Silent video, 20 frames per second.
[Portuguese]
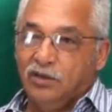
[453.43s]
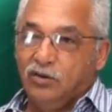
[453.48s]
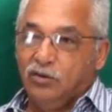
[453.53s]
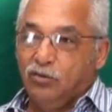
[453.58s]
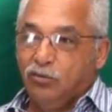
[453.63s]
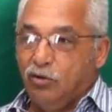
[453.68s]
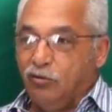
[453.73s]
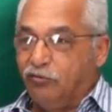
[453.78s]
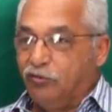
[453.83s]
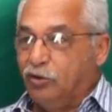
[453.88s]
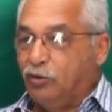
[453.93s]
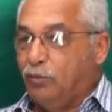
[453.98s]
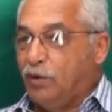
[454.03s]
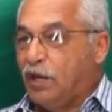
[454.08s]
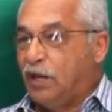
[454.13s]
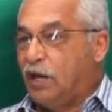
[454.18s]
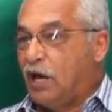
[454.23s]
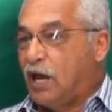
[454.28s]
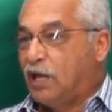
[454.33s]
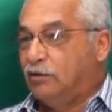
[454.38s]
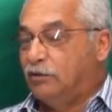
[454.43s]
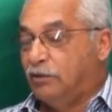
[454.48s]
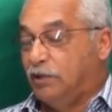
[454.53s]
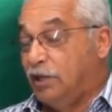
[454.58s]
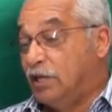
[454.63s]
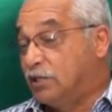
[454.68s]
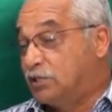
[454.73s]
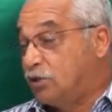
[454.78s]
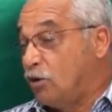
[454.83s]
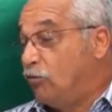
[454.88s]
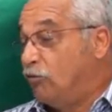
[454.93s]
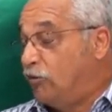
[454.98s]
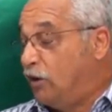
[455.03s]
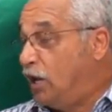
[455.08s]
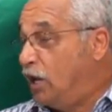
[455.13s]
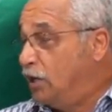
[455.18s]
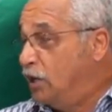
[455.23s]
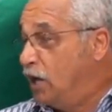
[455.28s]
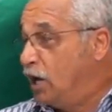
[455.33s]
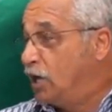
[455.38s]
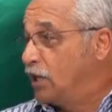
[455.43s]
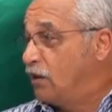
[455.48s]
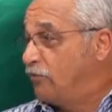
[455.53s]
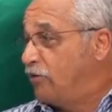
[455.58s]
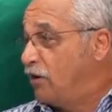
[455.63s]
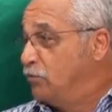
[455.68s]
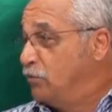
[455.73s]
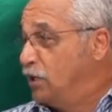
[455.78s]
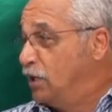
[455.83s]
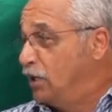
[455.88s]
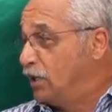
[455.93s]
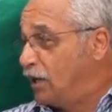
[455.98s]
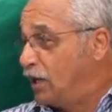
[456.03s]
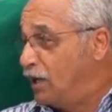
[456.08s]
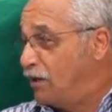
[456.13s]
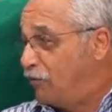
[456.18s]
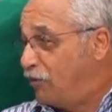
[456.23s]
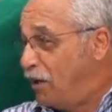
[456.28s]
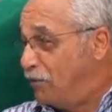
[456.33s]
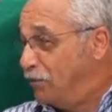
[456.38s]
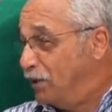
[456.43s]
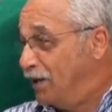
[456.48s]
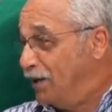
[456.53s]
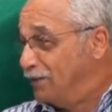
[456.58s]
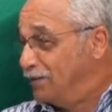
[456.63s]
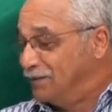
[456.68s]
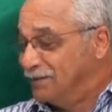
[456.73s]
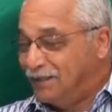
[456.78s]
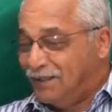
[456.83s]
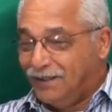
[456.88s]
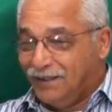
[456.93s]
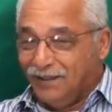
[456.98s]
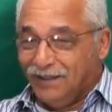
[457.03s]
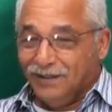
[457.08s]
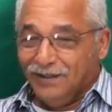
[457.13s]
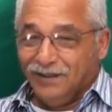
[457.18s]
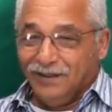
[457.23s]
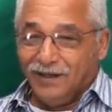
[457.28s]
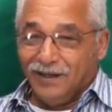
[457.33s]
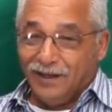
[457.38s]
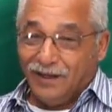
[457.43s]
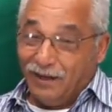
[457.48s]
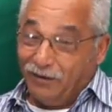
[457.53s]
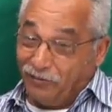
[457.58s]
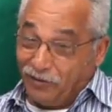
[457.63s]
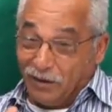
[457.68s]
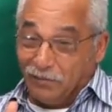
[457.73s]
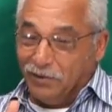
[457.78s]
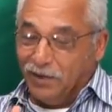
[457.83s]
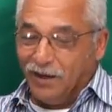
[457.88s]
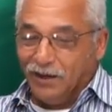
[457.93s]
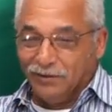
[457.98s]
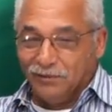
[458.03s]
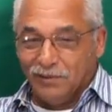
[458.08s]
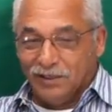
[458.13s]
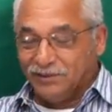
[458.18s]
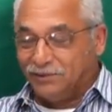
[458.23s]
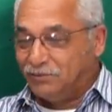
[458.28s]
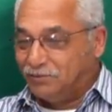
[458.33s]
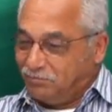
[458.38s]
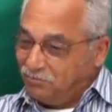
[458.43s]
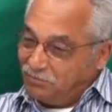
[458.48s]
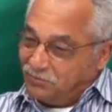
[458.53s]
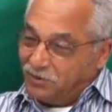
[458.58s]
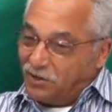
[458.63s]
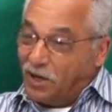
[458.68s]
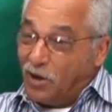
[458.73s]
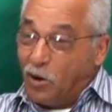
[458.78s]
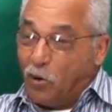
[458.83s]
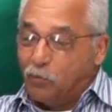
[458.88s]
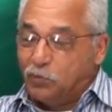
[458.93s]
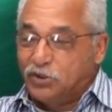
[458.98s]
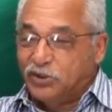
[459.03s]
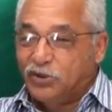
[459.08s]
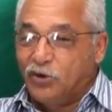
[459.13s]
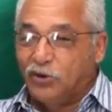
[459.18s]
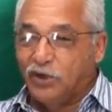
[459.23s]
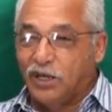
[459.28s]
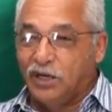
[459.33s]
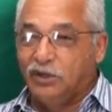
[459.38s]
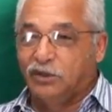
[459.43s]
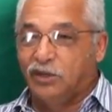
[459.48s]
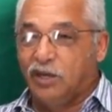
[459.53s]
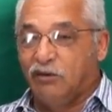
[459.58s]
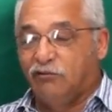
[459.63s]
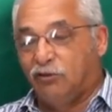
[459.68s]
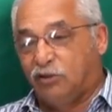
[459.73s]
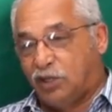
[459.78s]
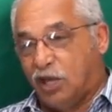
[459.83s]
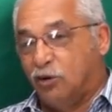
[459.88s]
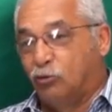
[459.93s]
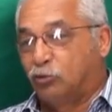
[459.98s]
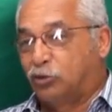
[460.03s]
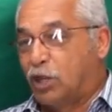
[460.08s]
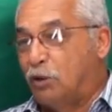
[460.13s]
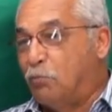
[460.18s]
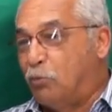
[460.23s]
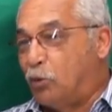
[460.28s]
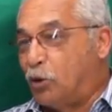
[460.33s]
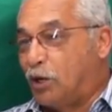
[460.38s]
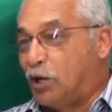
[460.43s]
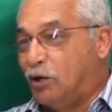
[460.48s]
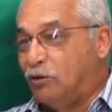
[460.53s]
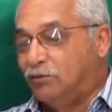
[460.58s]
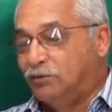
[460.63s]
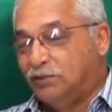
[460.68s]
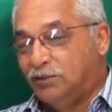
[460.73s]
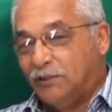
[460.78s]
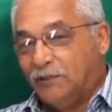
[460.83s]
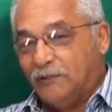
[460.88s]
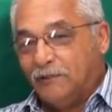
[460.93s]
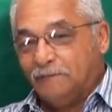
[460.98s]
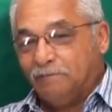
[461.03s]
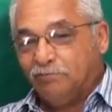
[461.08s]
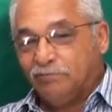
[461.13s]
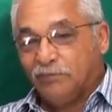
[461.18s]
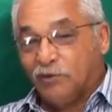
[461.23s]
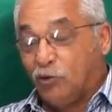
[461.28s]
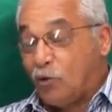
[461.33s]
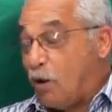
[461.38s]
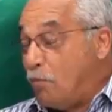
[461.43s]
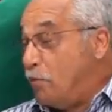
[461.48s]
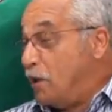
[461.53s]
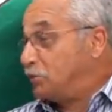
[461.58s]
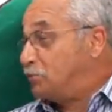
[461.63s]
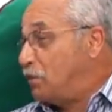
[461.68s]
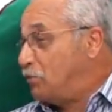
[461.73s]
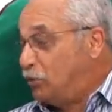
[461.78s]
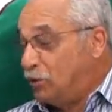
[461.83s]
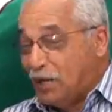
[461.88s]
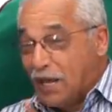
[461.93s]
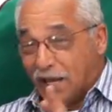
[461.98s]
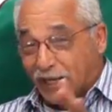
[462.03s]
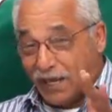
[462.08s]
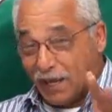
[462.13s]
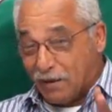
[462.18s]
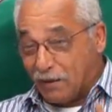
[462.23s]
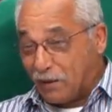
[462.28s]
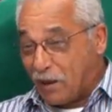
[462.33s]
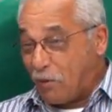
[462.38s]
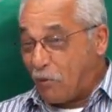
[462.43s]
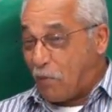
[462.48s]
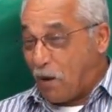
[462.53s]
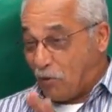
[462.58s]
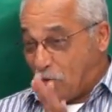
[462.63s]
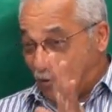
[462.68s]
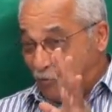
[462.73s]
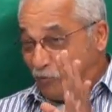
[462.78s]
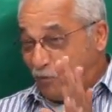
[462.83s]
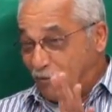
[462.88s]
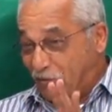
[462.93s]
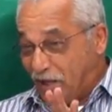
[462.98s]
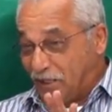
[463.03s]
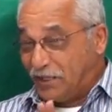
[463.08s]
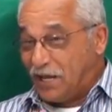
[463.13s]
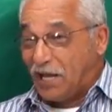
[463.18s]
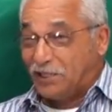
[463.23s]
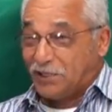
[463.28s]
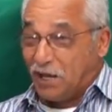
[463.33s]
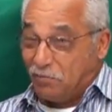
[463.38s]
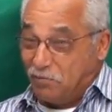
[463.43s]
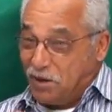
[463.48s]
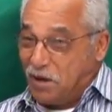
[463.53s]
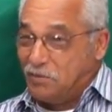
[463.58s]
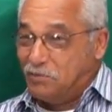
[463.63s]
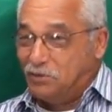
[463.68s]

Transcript: meu filho Bernardo, esse é o ovelha negra da família, que ele é Flamengo. Ele é Flamengo, mas é a opção que ele teve. Tem um temporão com a mesma mulher, que é, que é para compra, é verdade, é a mesma